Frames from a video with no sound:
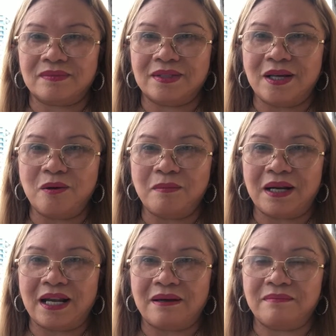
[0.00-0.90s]
nếu mà
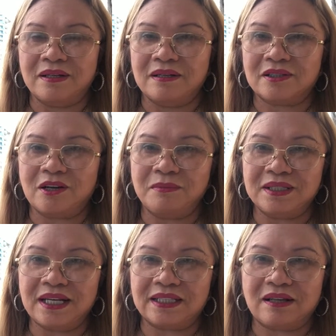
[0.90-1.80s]
làm cho
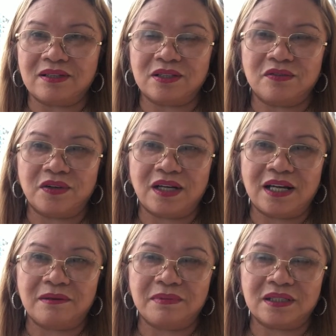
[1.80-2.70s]
mướn nhà theo dịch vụ
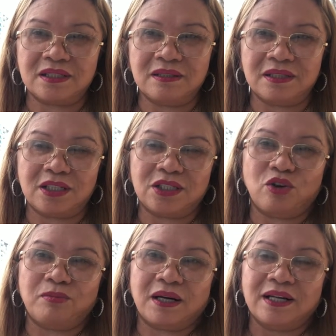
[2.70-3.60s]
Airbnb à, mà dịch
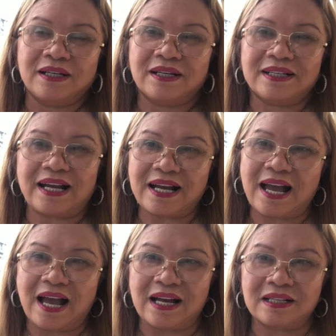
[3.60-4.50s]
vụ mà ngắn
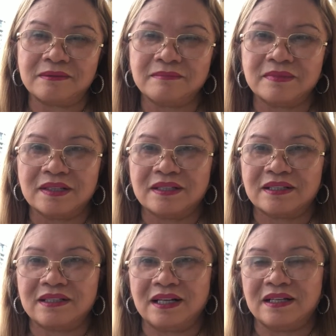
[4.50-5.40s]
hạn á,
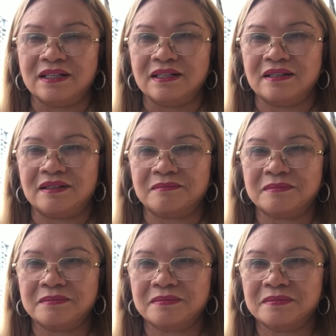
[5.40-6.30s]
thì là à,
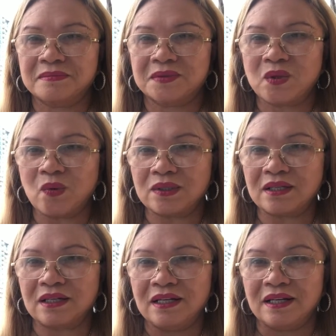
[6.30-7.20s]
tốt
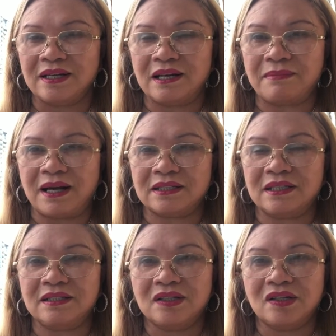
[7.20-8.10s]
nhất á, là bạn
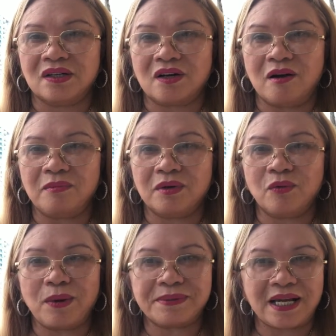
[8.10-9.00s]
nên có một cái
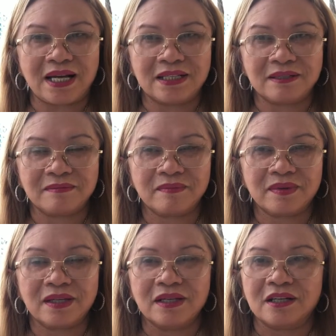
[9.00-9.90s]
website
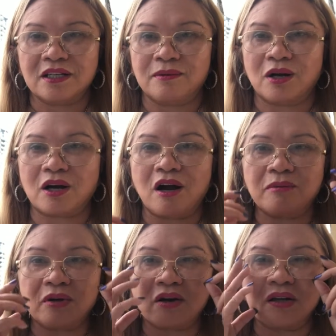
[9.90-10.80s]
để có,
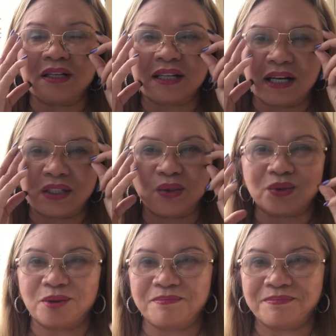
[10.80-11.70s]
có những kênh
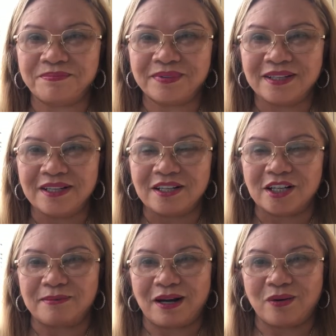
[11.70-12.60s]
YouTube
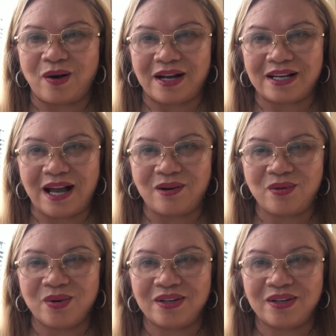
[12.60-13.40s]
rồi bạn quảng cáo